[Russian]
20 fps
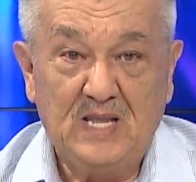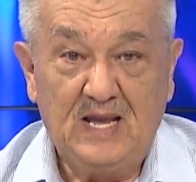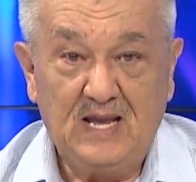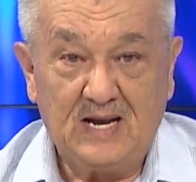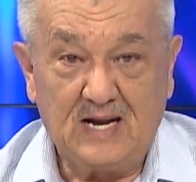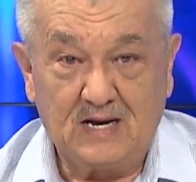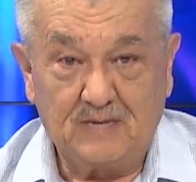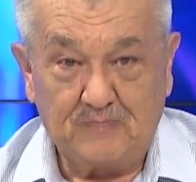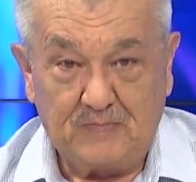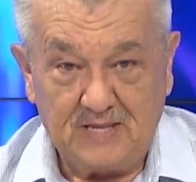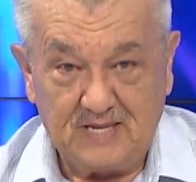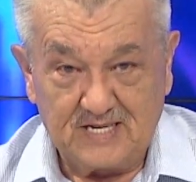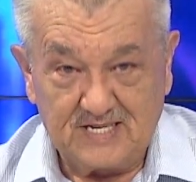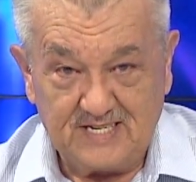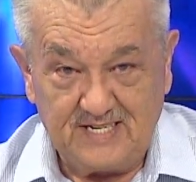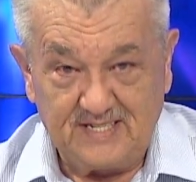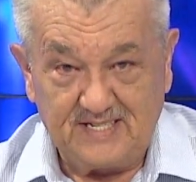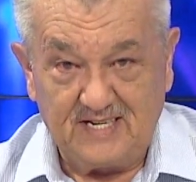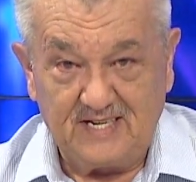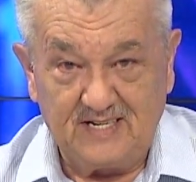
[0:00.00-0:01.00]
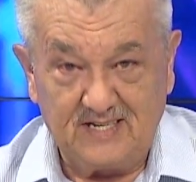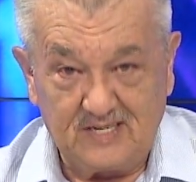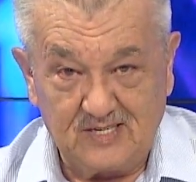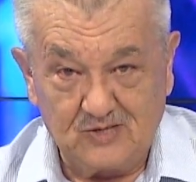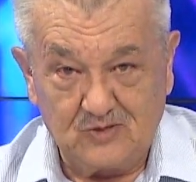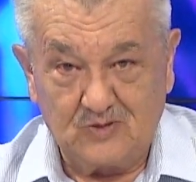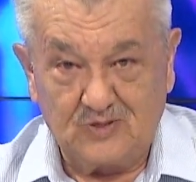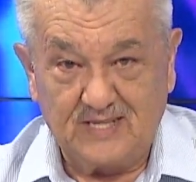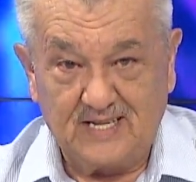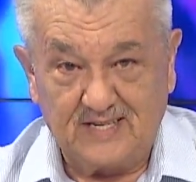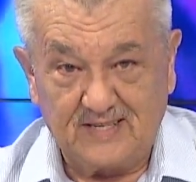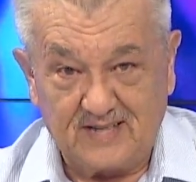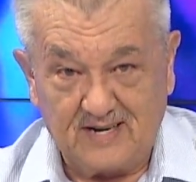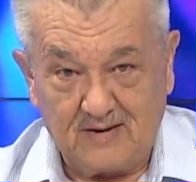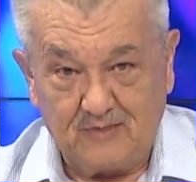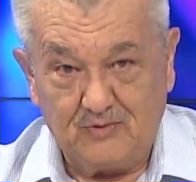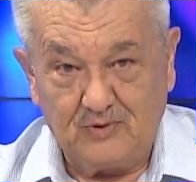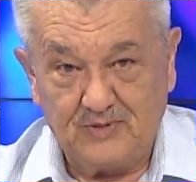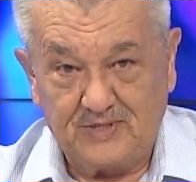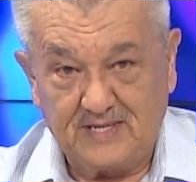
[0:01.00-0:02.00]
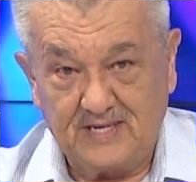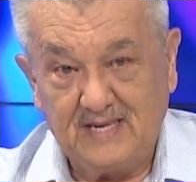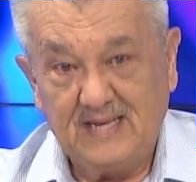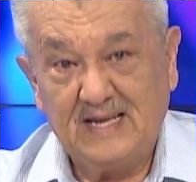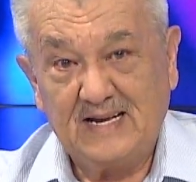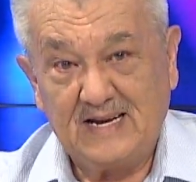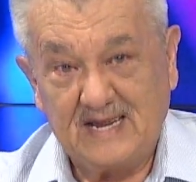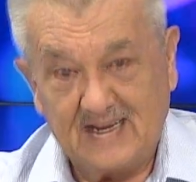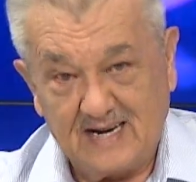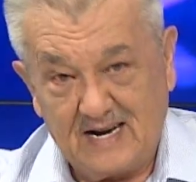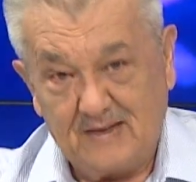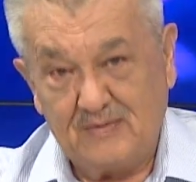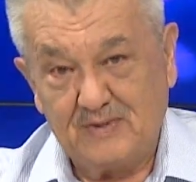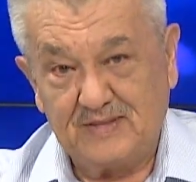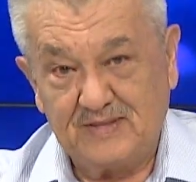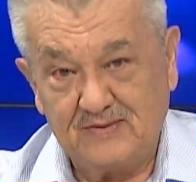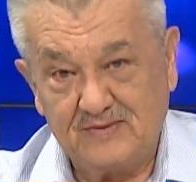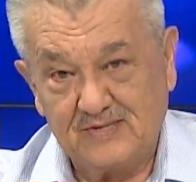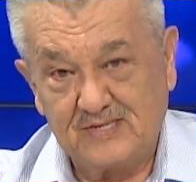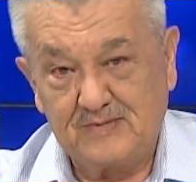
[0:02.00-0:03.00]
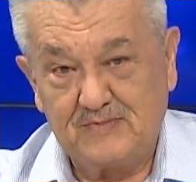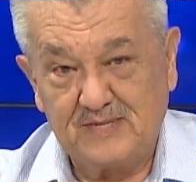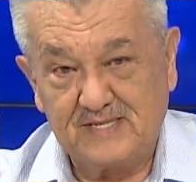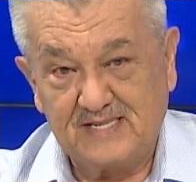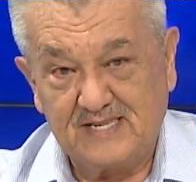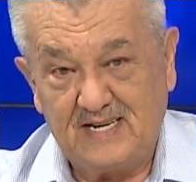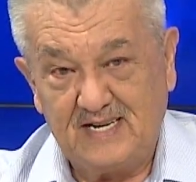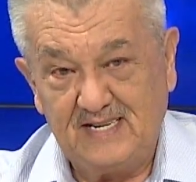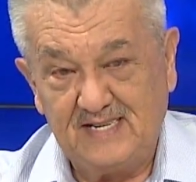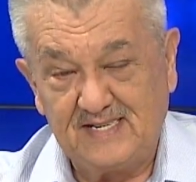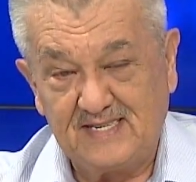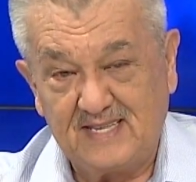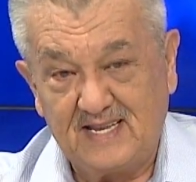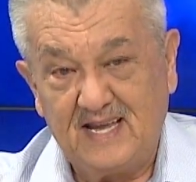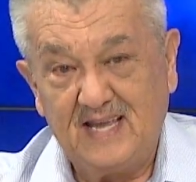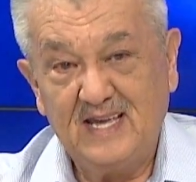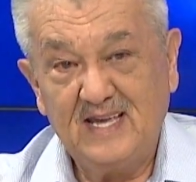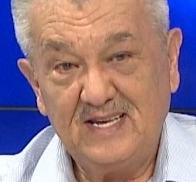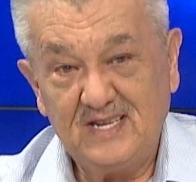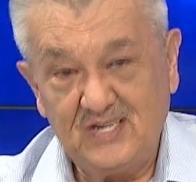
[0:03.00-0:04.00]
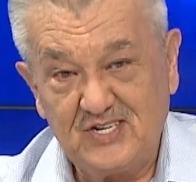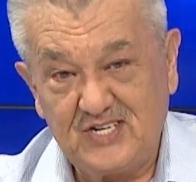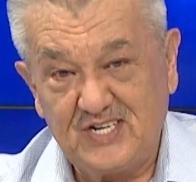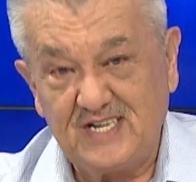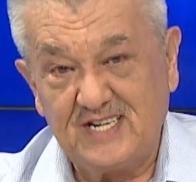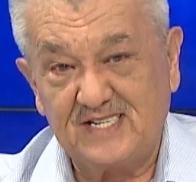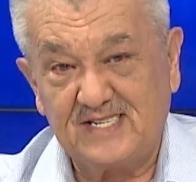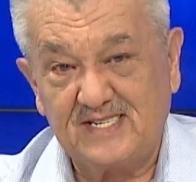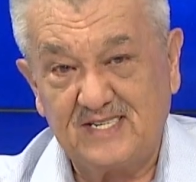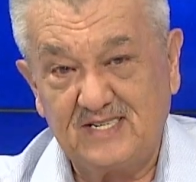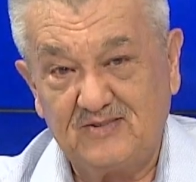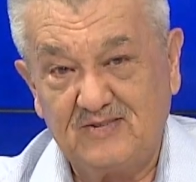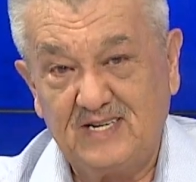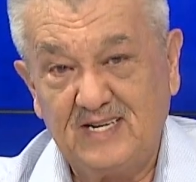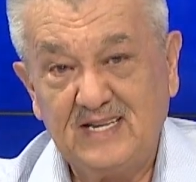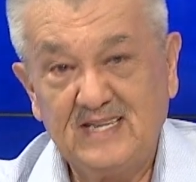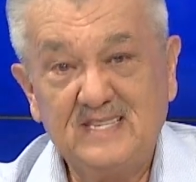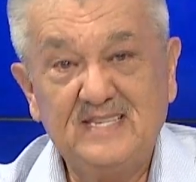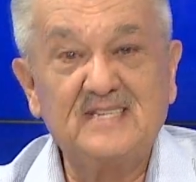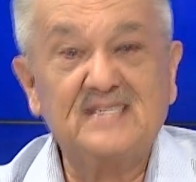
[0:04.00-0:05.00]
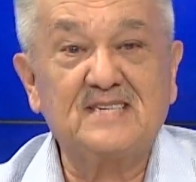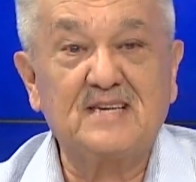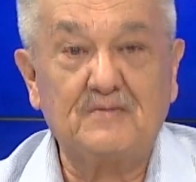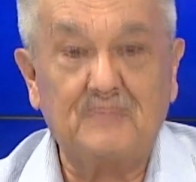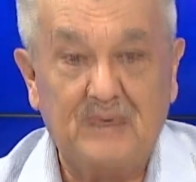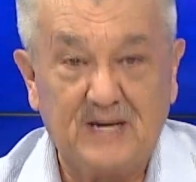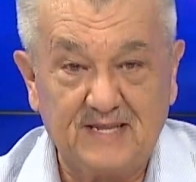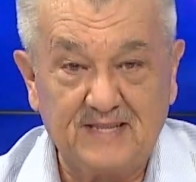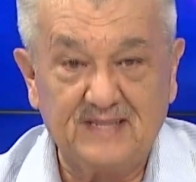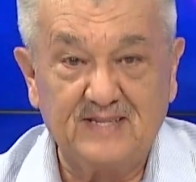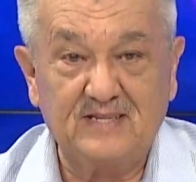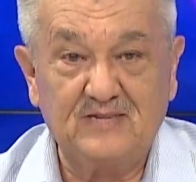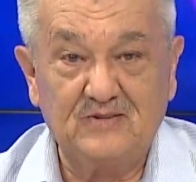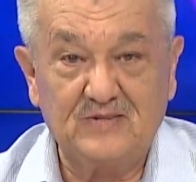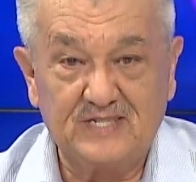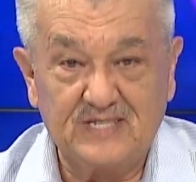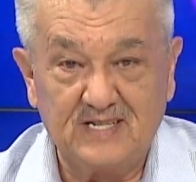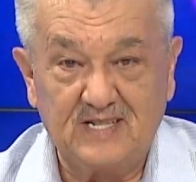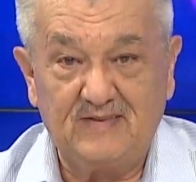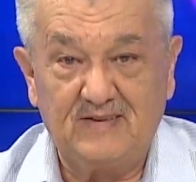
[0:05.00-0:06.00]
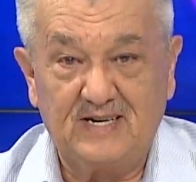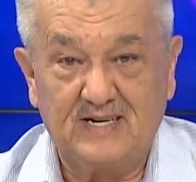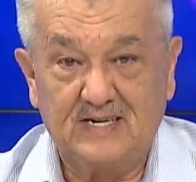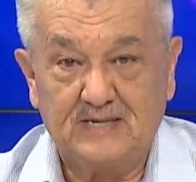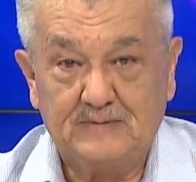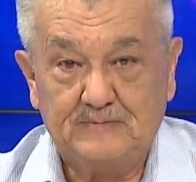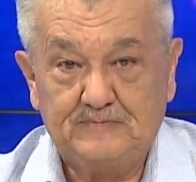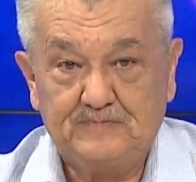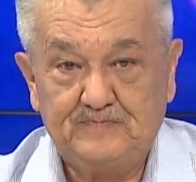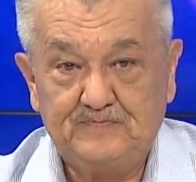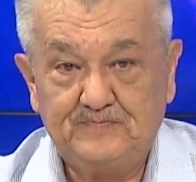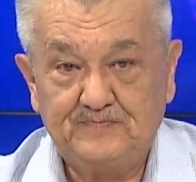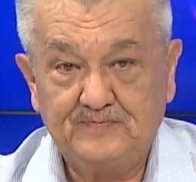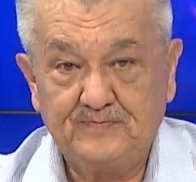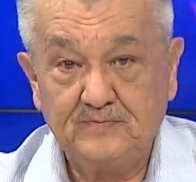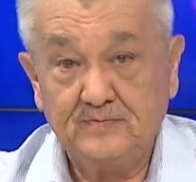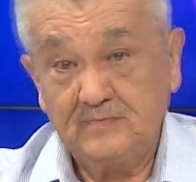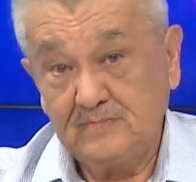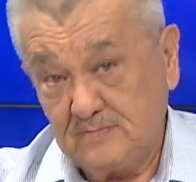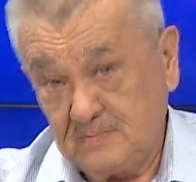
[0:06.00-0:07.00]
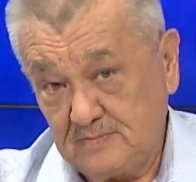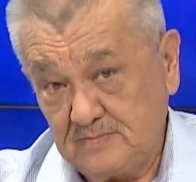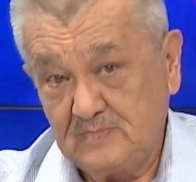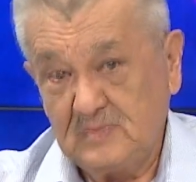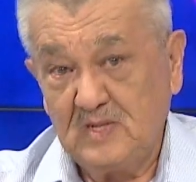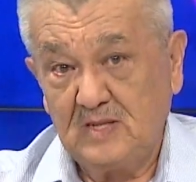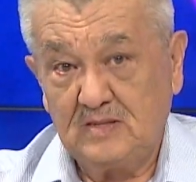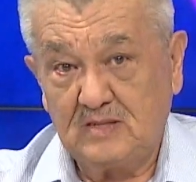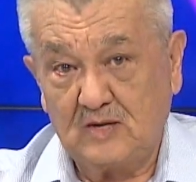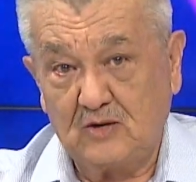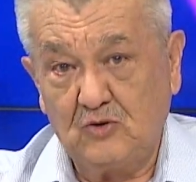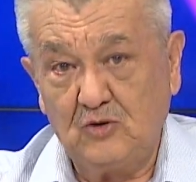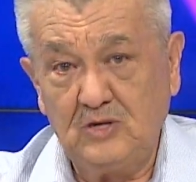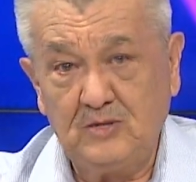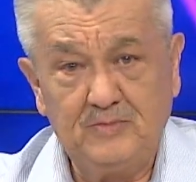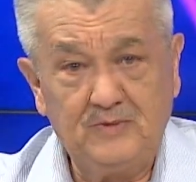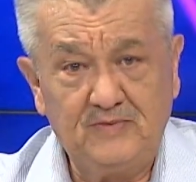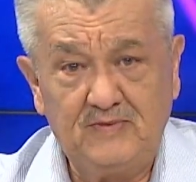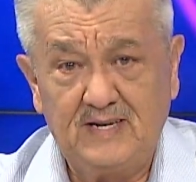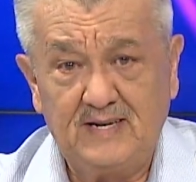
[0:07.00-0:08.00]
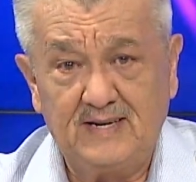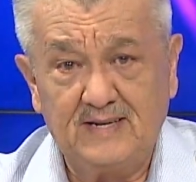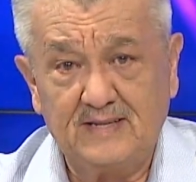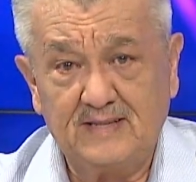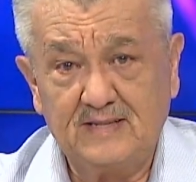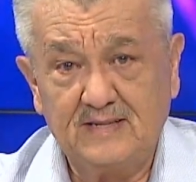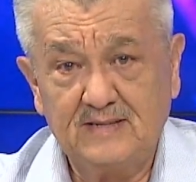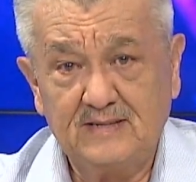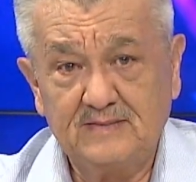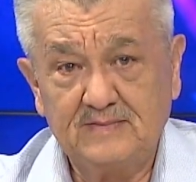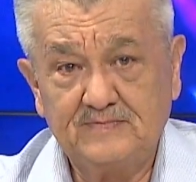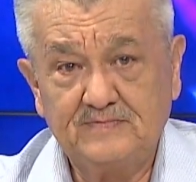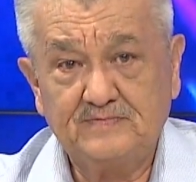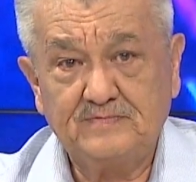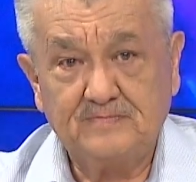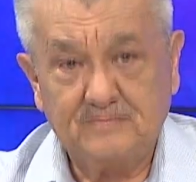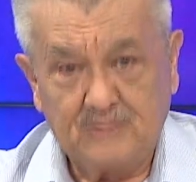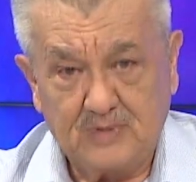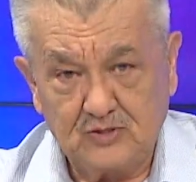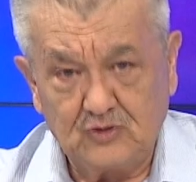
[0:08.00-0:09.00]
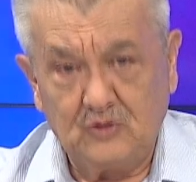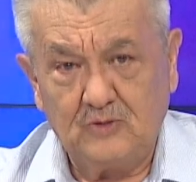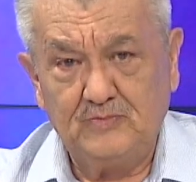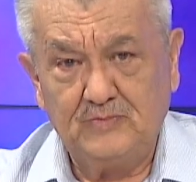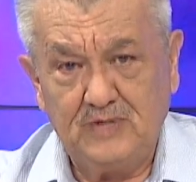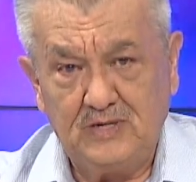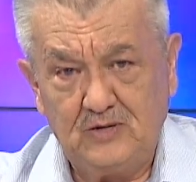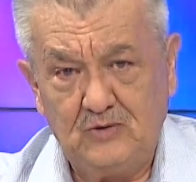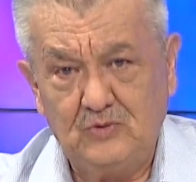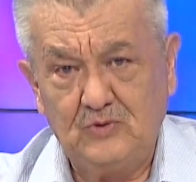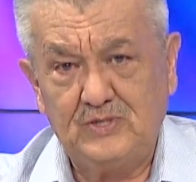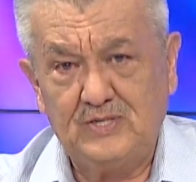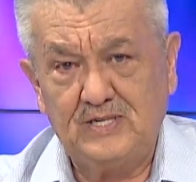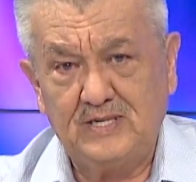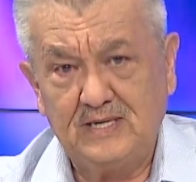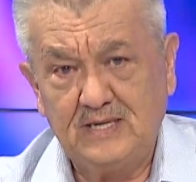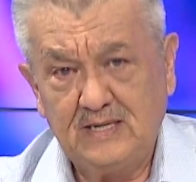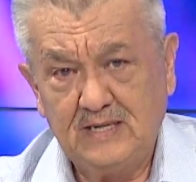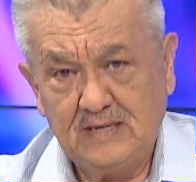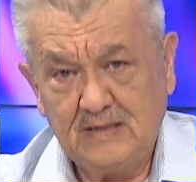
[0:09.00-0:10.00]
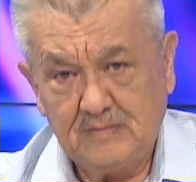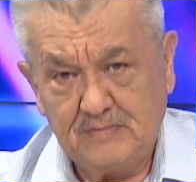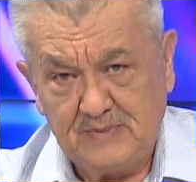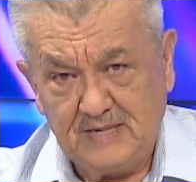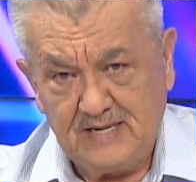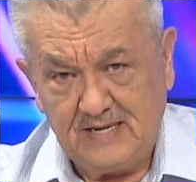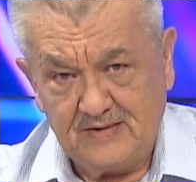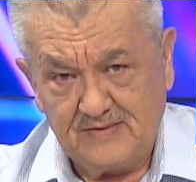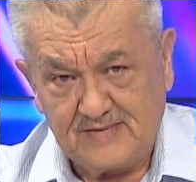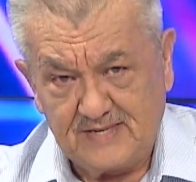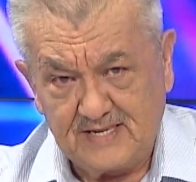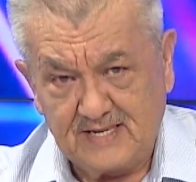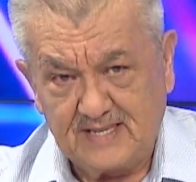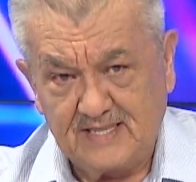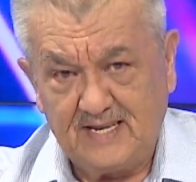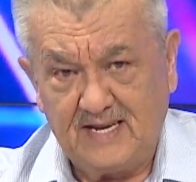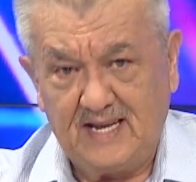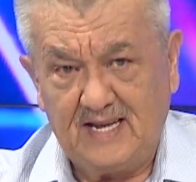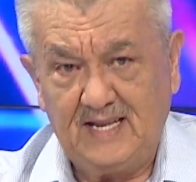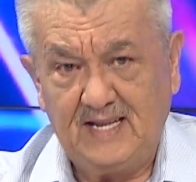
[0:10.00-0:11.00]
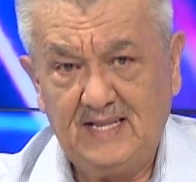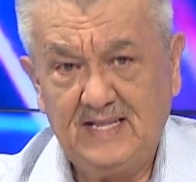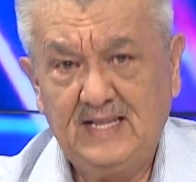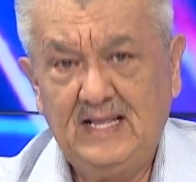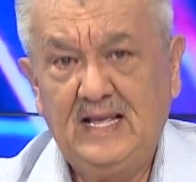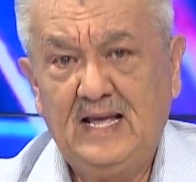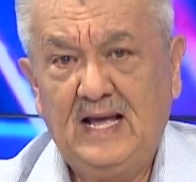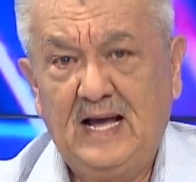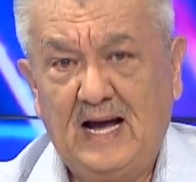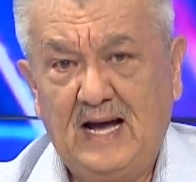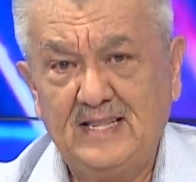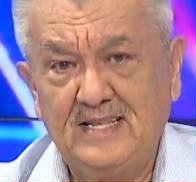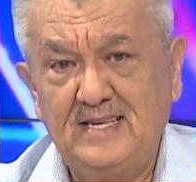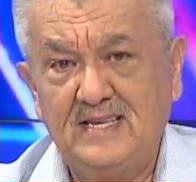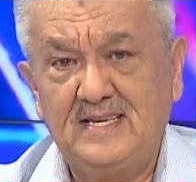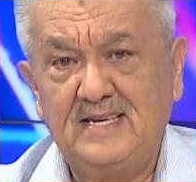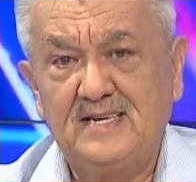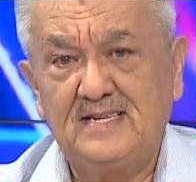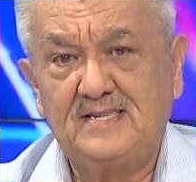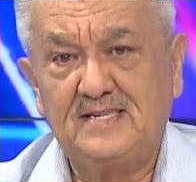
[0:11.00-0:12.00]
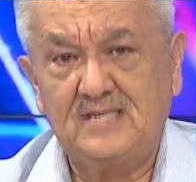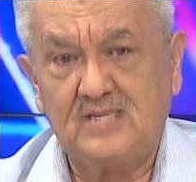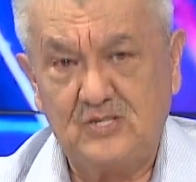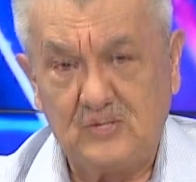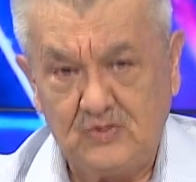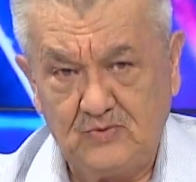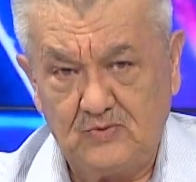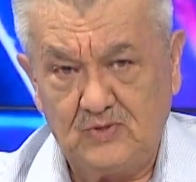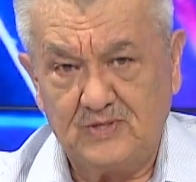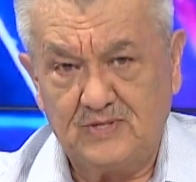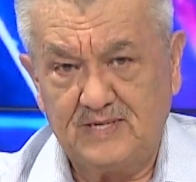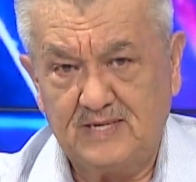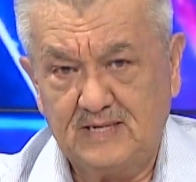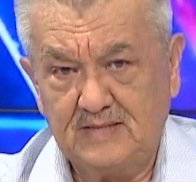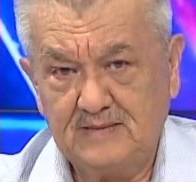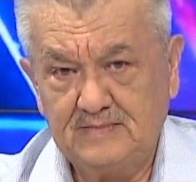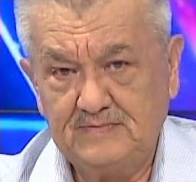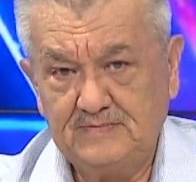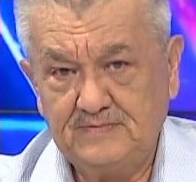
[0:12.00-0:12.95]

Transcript: как положительный результат работы грамотного специалиста и честного, незапятнанного человека. Такое бывает. Подобные люди были всегда, они есть и сегодня –